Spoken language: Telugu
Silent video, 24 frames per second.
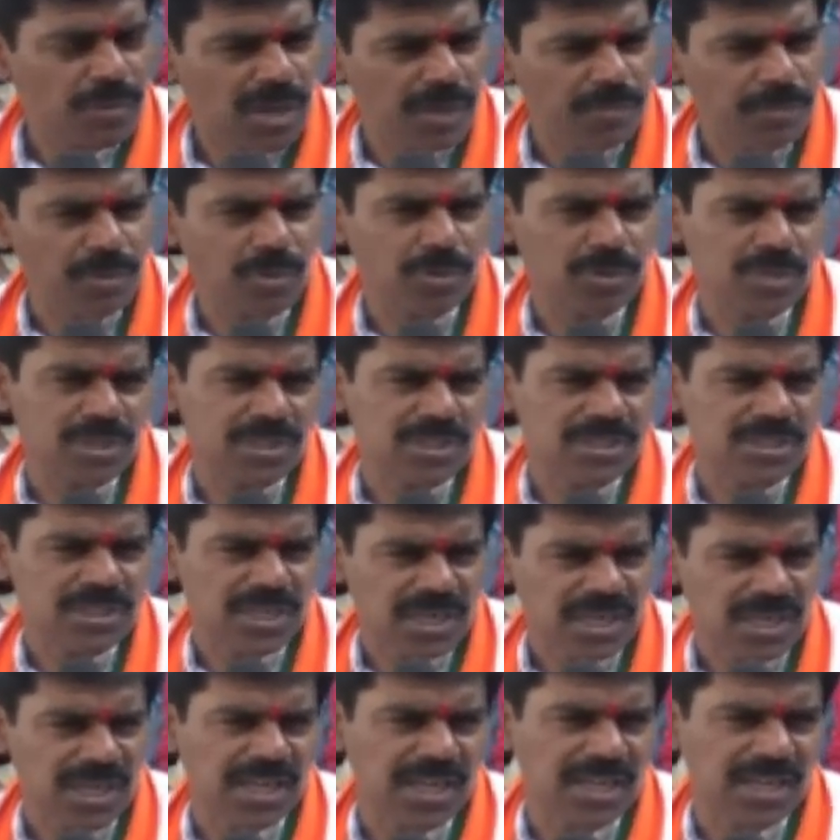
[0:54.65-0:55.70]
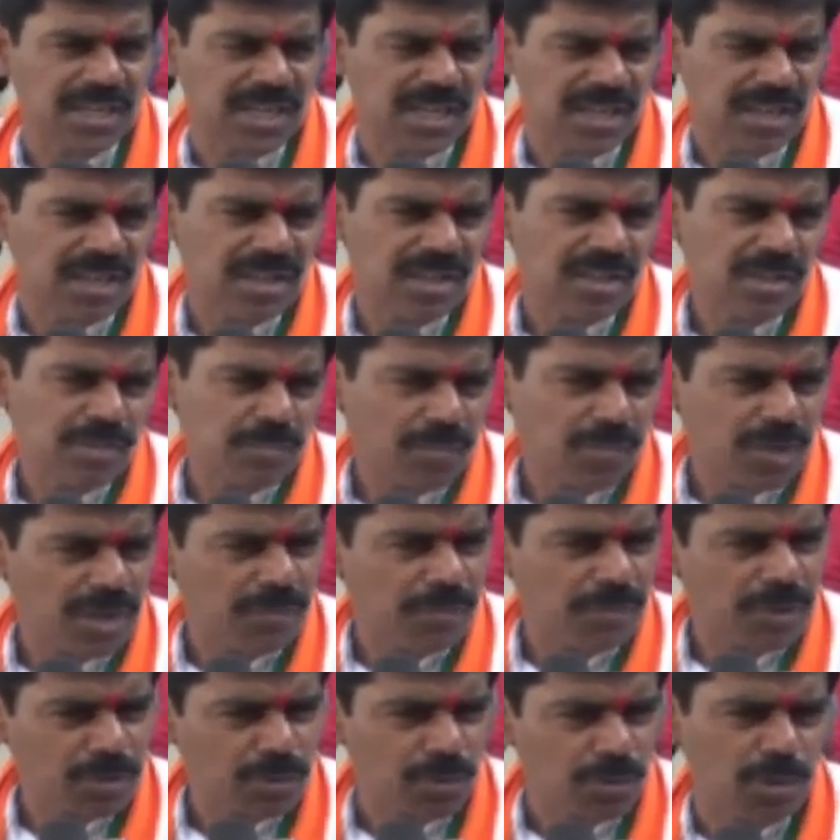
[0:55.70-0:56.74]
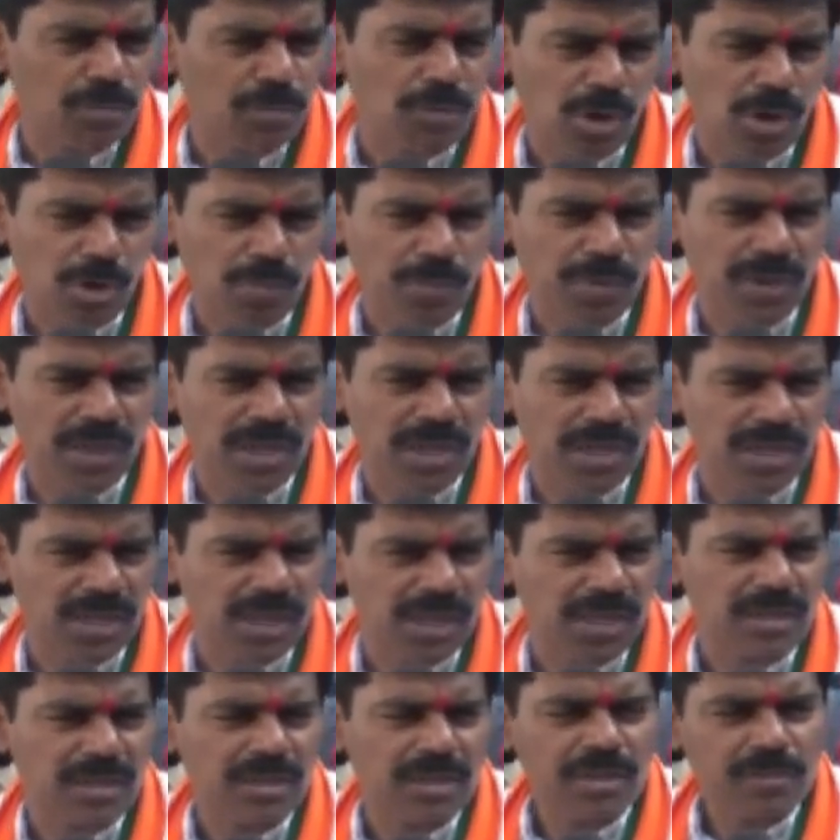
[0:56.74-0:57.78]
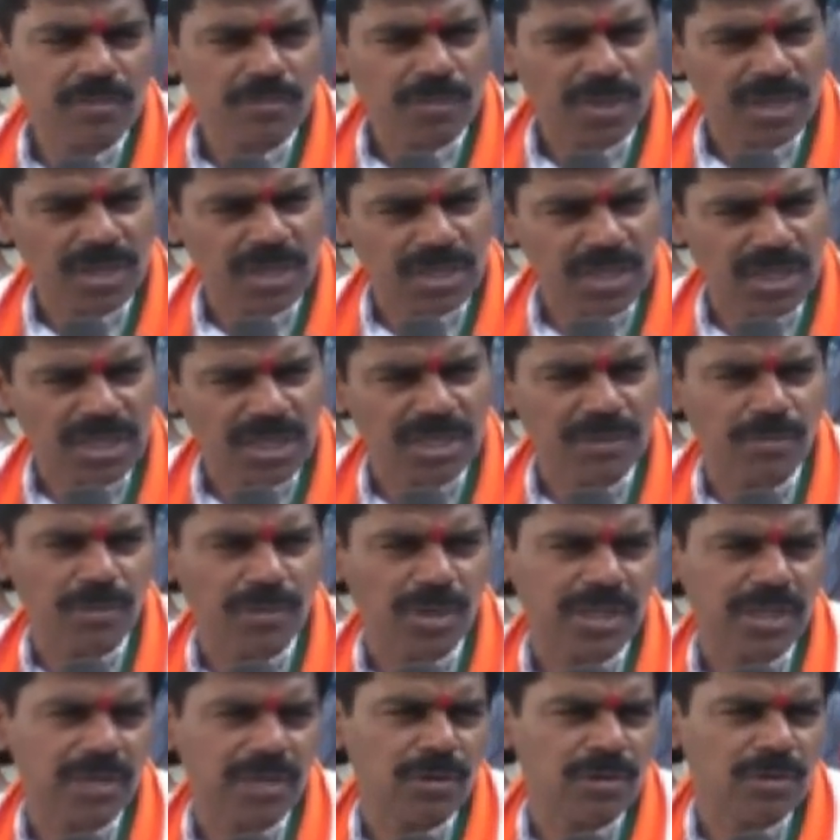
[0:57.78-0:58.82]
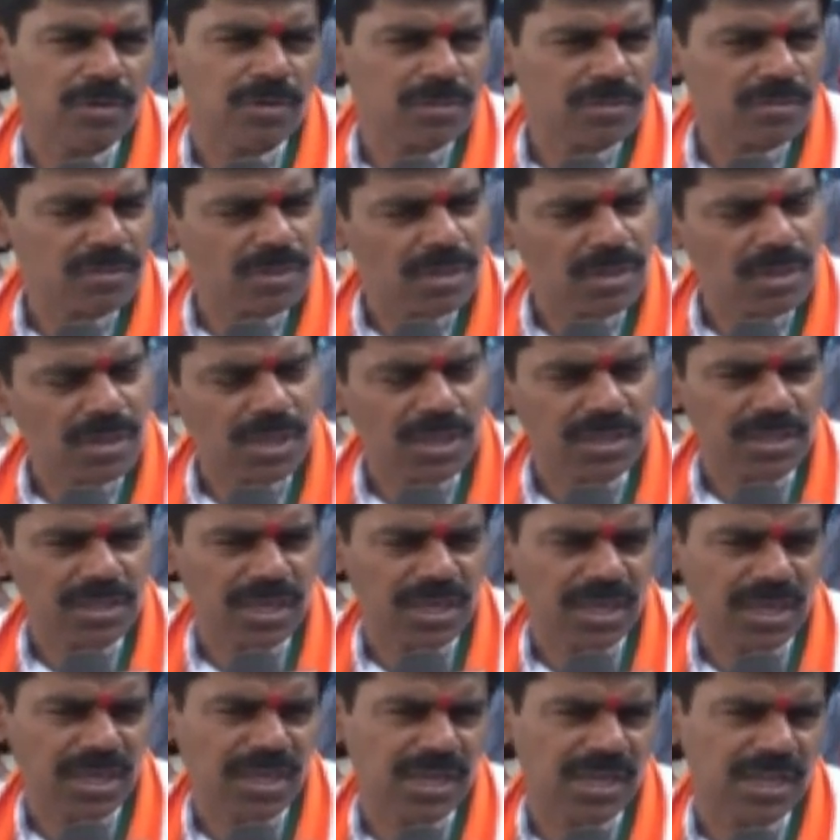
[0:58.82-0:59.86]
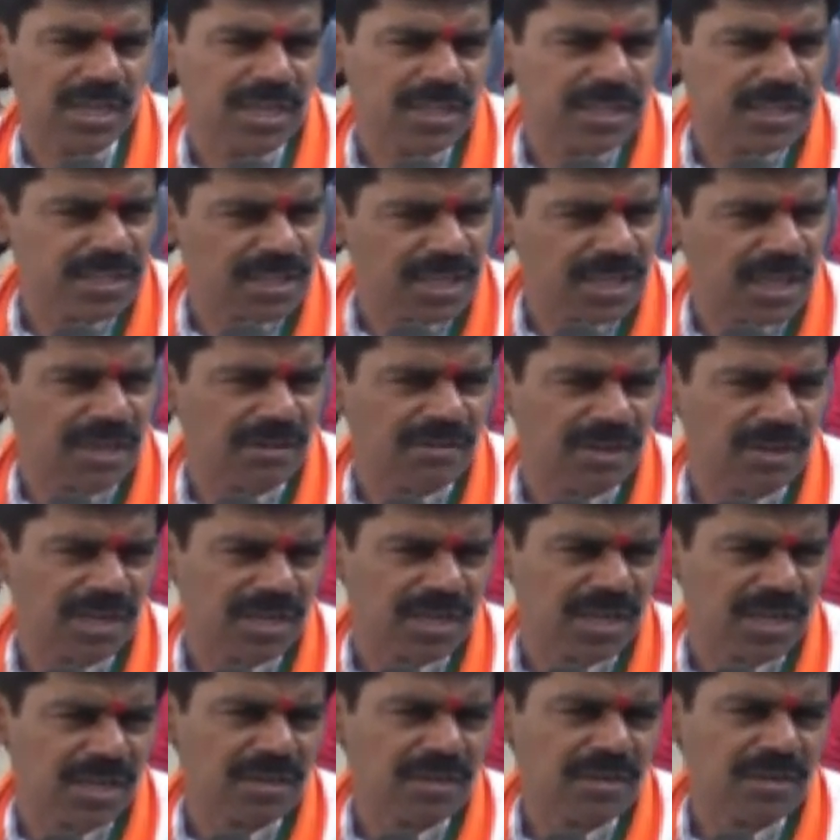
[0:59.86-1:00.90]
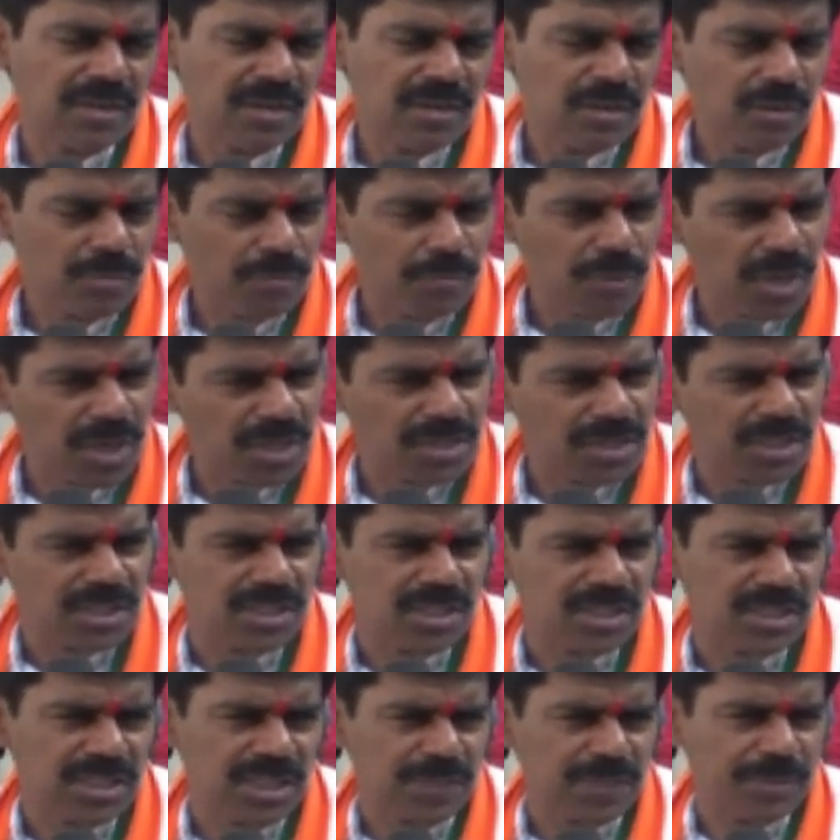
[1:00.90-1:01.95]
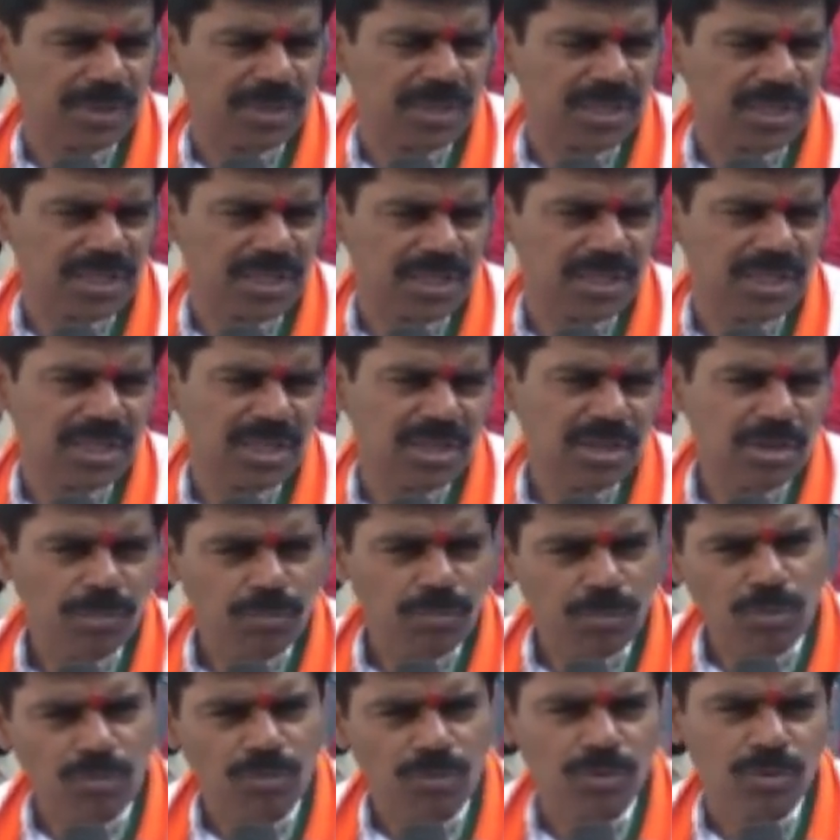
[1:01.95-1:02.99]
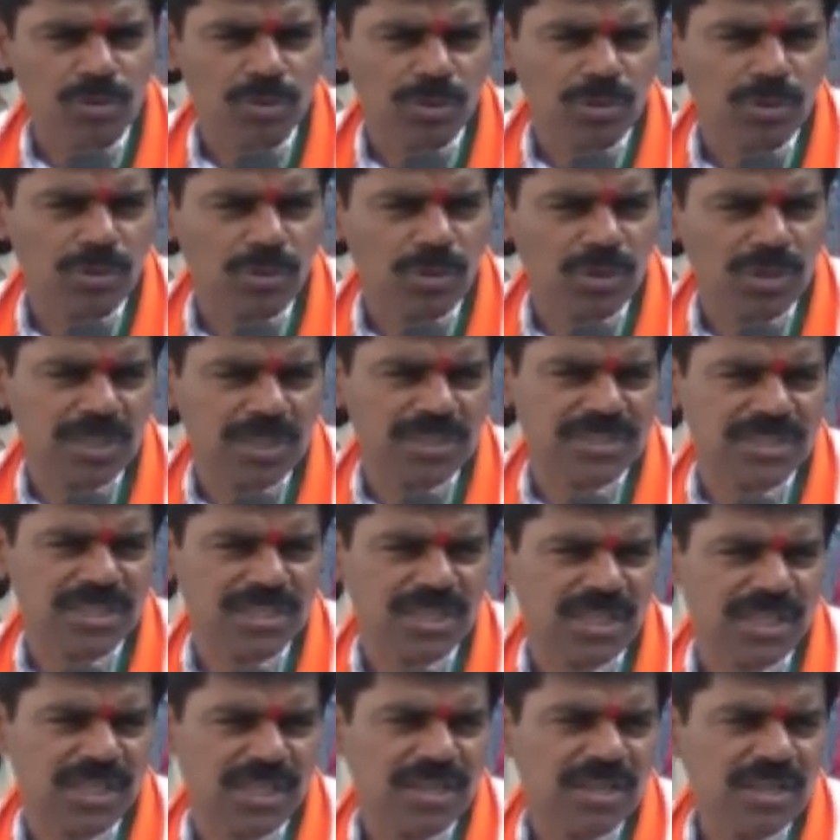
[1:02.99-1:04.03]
అభివృద్ధి జరగాలన్నా మన బతుకులు బాగుపడాలన్నా మన గరీబుల ఇల్లులు అన్ని రకాలుగా ఇది కావాలన్నా భారతీయ జనతా పార్టీకి పువ్వు గుర్తు కోటేస్తేనే